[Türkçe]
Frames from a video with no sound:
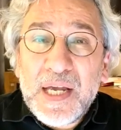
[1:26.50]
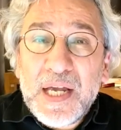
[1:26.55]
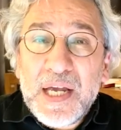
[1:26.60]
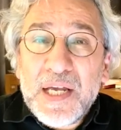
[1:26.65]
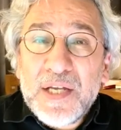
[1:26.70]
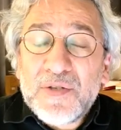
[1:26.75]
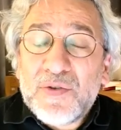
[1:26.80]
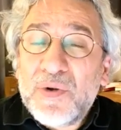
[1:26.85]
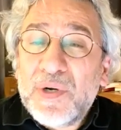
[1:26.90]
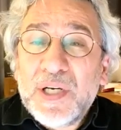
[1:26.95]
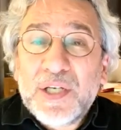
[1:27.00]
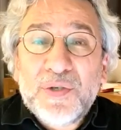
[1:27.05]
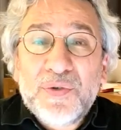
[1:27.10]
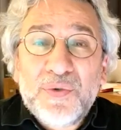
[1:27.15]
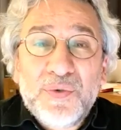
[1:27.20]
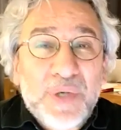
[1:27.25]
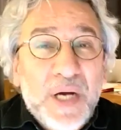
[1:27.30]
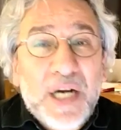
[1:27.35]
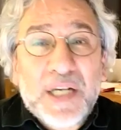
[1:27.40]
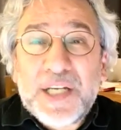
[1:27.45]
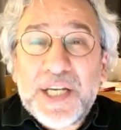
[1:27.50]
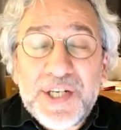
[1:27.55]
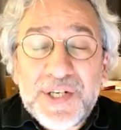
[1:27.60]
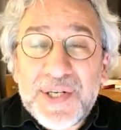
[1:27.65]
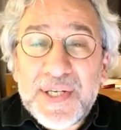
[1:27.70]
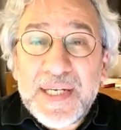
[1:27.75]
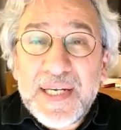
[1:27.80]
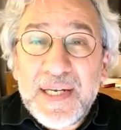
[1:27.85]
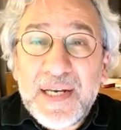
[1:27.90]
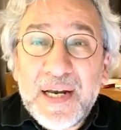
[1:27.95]
Sonra günah
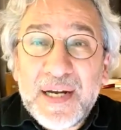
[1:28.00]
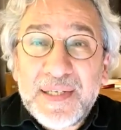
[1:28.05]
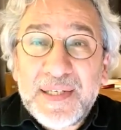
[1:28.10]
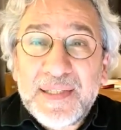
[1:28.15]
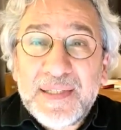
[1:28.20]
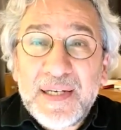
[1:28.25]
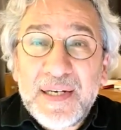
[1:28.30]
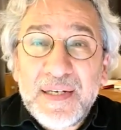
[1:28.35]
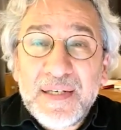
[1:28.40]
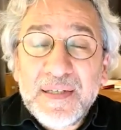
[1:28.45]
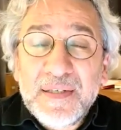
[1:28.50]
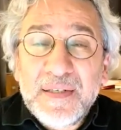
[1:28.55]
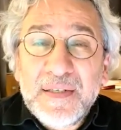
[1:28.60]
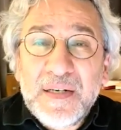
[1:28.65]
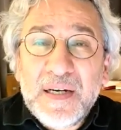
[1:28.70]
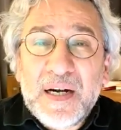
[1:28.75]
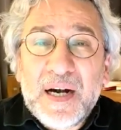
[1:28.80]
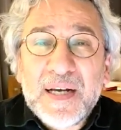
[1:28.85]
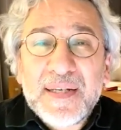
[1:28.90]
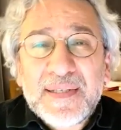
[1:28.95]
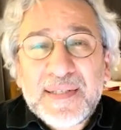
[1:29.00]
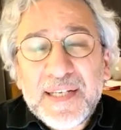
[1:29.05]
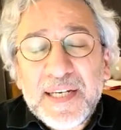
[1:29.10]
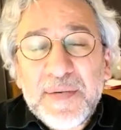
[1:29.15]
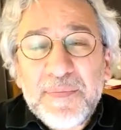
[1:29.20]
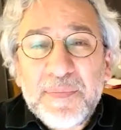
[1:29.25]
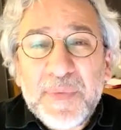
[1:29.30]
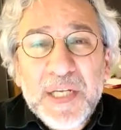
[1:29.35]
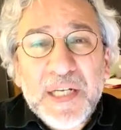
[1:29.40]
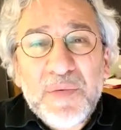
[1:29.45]
keçisi ilan edil
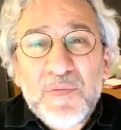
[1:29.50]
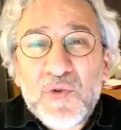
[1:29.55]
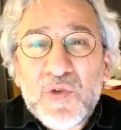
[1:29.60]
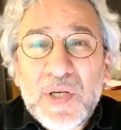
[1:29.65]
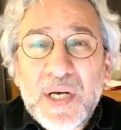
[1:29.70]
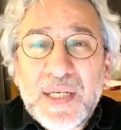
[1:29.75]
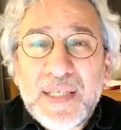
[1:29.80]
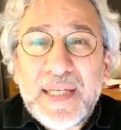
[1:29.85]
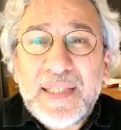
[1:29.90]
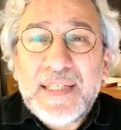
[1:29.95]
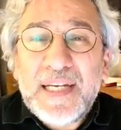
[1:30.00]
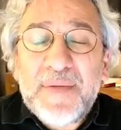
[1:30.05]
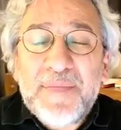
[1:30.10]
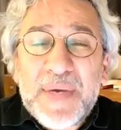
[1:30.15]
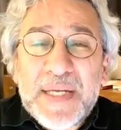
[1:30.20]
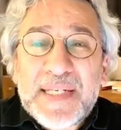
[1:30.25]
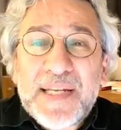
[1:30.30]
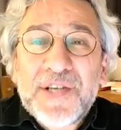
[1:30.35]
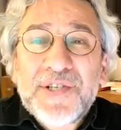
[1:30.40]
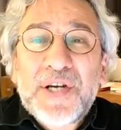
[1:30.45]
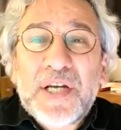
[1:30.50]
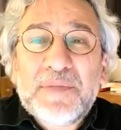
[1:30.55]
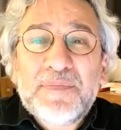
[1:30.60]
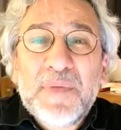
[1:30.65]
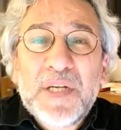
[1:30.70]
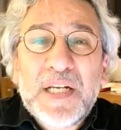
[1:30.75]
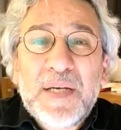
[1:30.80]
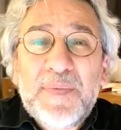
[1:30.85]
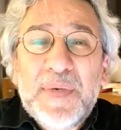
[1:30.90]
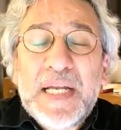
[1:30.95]
hastayım bana müsaade diye mesaj
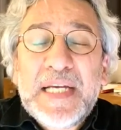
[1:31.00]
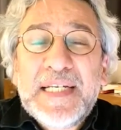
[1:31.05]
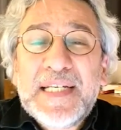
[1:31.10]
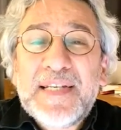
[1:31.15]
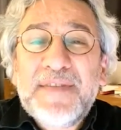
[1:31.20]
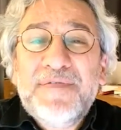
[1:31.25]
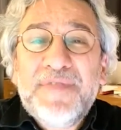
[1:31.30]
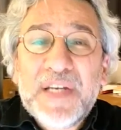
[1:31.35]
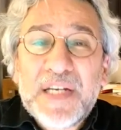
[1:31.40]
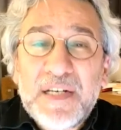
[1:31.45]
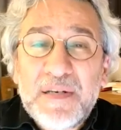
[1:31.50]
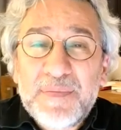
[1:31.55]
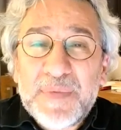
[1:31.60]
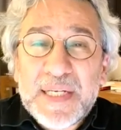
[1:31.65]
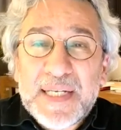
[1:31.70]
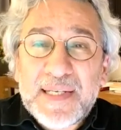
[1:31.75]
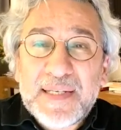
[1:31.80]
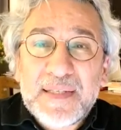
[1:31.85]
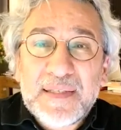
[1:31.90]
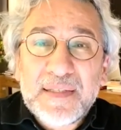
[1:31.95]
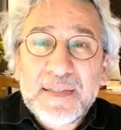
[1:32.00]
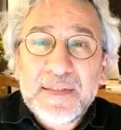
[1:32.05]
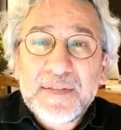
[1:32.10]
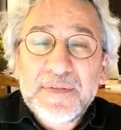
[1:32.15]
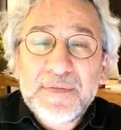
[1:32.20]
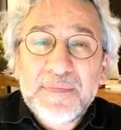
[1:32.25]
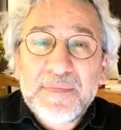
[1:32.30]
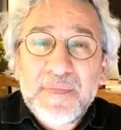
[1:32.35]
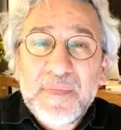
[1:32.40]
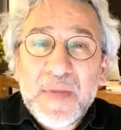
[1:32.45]
atmana bile izin verilmesin.
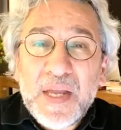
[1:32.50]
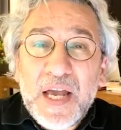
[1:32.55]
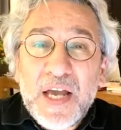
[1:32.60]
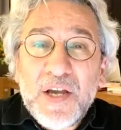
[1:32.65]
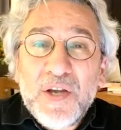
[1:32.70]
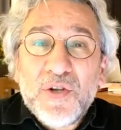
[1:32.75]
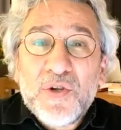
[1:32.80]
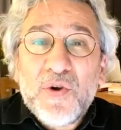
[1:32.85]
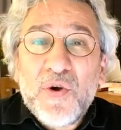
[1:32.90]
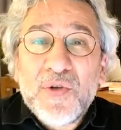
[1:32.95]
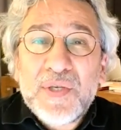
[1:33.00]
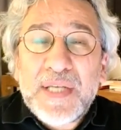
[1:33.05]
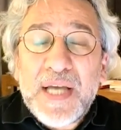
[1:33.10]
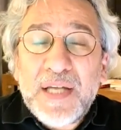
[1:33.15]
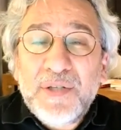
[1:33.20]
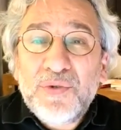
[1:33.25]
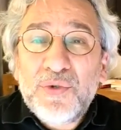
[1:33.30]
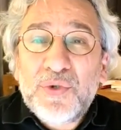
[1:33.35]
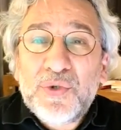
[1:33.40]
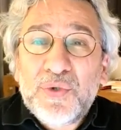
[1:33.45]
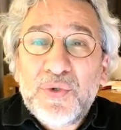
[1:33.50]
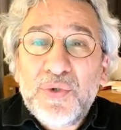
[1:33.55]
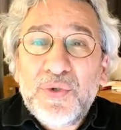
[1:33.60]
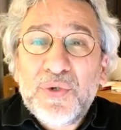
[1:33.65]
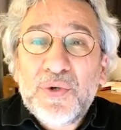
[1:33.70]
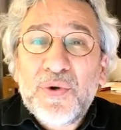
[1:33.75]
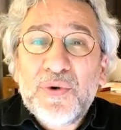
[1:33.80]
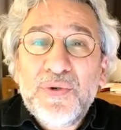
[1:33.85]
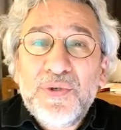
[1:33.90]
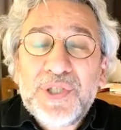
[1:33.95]
Gözden düştüğünü
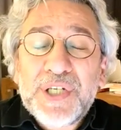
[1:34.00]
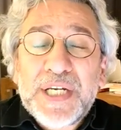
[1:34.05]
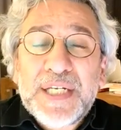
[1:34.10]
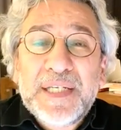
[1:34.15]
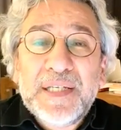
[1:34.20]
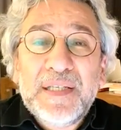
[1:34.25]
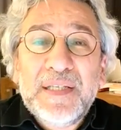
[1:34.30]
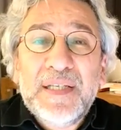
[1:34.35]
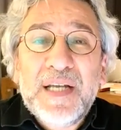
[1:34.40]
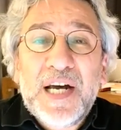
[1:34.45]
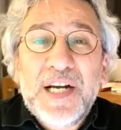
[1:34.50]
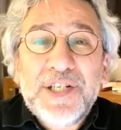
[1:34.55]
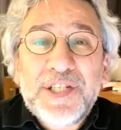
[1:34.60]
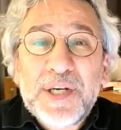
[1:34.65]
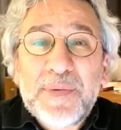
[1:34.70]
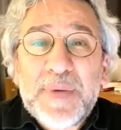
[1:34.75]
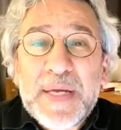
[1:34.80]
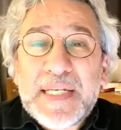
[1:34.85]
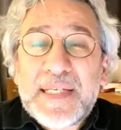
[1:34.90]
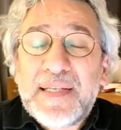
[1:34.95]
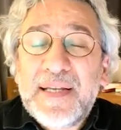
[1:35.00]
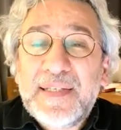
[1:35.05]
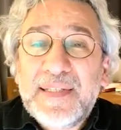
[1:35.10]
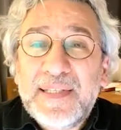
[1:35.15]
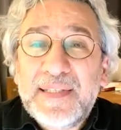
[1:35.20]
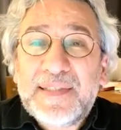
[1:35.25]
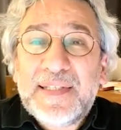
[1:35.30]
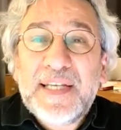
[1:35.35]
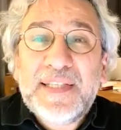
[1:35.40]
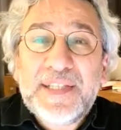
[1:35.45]
görünce yıllarca
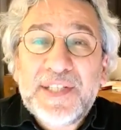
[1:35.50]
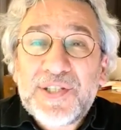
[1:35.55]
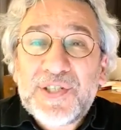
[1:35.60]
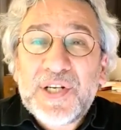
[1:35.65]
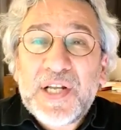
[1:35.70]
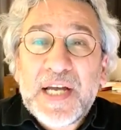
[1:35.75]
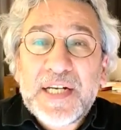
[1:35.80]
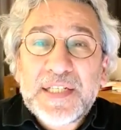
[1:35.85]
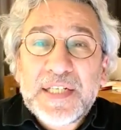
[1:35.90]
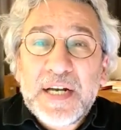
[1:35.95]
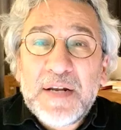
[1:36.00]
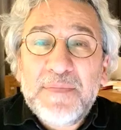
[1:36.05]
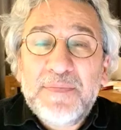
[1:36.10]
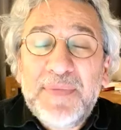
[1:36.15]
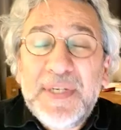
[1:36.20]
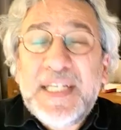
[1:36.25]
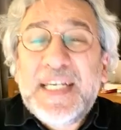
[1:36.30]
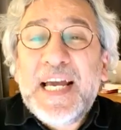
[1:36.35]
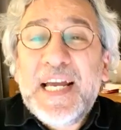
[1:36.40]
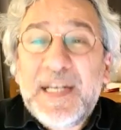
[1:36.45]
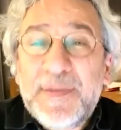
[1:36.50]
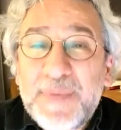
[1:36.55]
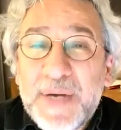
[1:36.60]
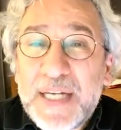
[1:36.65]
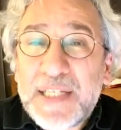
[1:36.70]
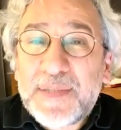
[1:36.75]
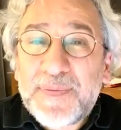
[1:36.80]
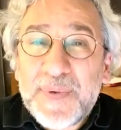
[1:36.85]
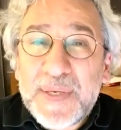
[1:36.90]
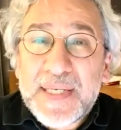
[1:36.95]
beslediğin tetikçiler bir kelime
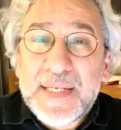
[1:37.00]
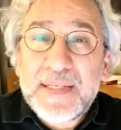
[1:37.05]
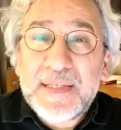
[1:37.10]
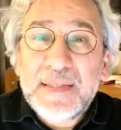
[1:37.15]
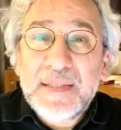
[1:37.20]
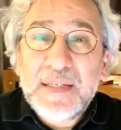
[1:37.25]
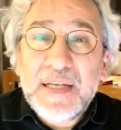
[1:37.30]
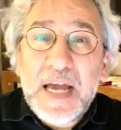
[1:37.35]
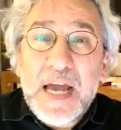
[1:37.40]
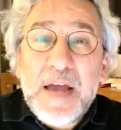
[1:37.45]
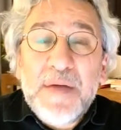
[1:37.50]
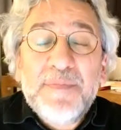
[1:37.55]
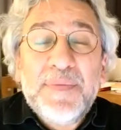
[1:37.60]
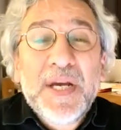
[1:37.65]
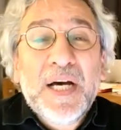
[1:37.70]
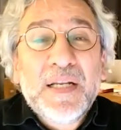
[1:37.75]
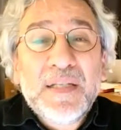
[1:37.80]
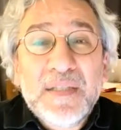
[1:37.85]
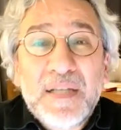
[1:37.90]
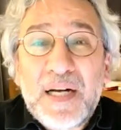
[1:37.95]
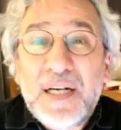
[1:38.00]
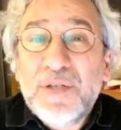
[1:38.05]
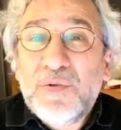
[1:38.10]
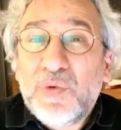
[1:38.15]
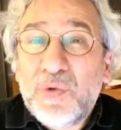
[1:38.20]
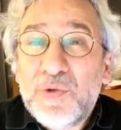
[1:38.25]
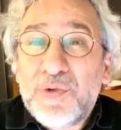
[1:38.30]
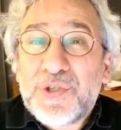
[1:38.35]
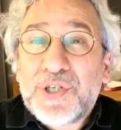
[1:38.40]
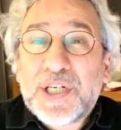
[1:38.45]
etmesin. Bir Allah'ın
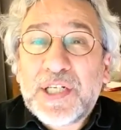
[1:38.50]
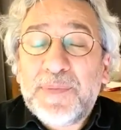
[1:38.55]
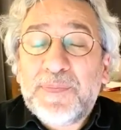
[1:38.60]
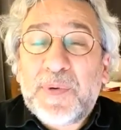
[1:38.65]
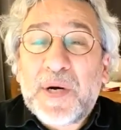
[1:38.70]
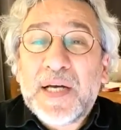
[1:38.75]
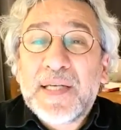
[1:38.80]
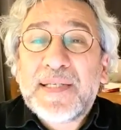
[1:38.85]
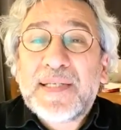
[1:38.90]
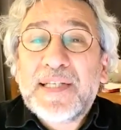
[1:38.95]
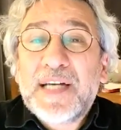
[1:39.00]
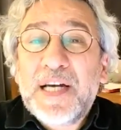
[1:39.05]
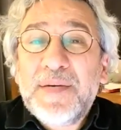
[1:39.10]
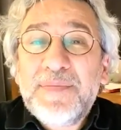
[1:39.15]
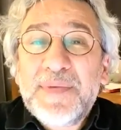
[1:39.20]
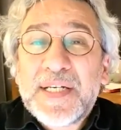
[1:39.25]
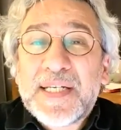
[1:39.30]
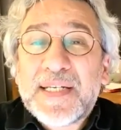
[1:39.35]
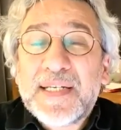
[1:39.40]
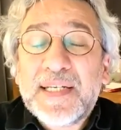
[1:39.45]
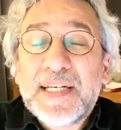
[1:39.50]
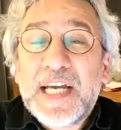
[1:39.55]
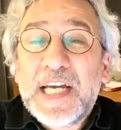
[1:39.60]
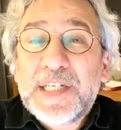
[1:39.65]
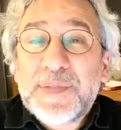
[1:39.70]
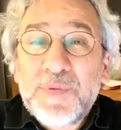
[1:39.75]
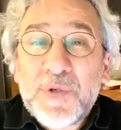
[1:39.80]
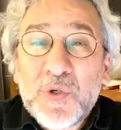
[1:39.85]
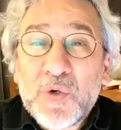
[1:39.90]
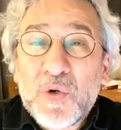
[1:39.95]
kulu çıkıp hastaymışsın
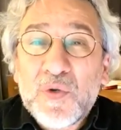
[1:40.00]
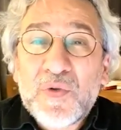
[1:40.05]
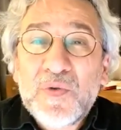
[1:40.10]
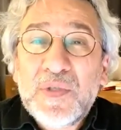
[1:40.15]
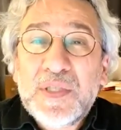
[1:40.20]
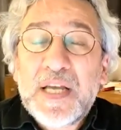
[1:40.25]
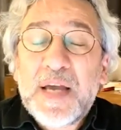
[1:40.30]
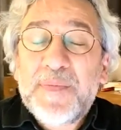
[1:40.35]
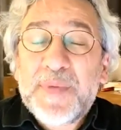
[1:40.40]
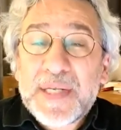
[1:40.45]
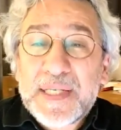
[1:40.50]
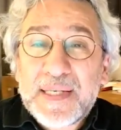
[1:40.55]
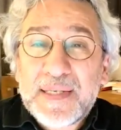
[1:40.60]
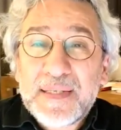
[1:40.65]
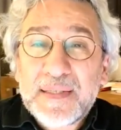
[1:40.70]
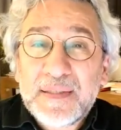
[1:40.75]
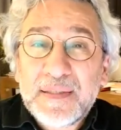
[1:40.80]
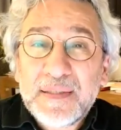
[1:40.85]
geçmiş olsun demesin.